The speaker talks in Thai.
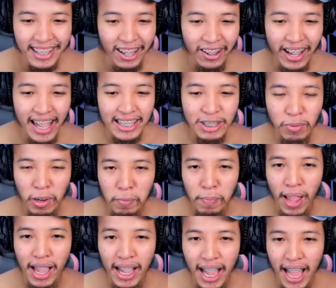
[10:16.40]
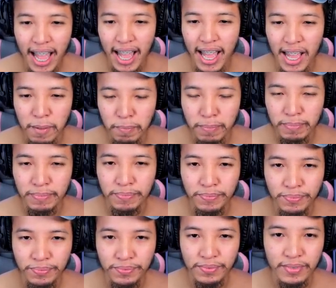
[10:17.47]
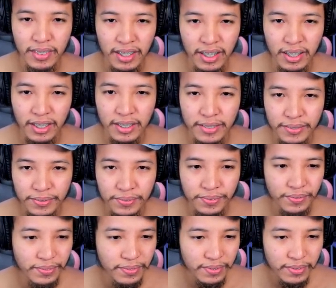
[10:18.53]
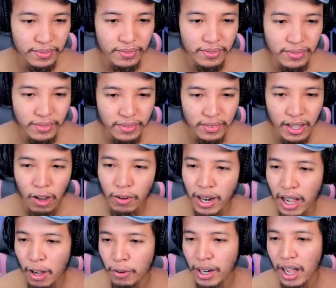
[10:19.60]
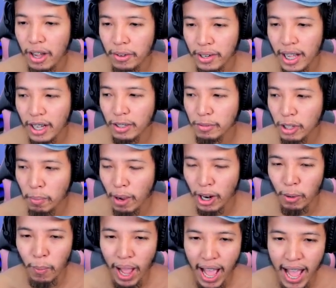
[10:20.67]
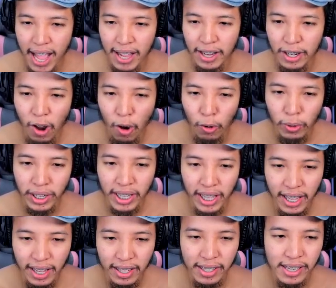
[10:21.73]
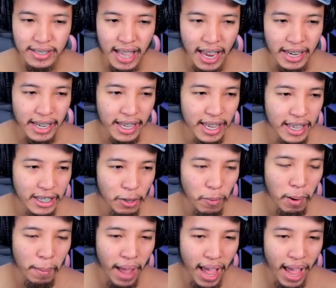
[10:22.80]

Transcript: โอเคจบกันไปครับจัดเลยเอาเรื่องต้องบอกเลยว่าน้องคนนี้นิสัยดีถือว่า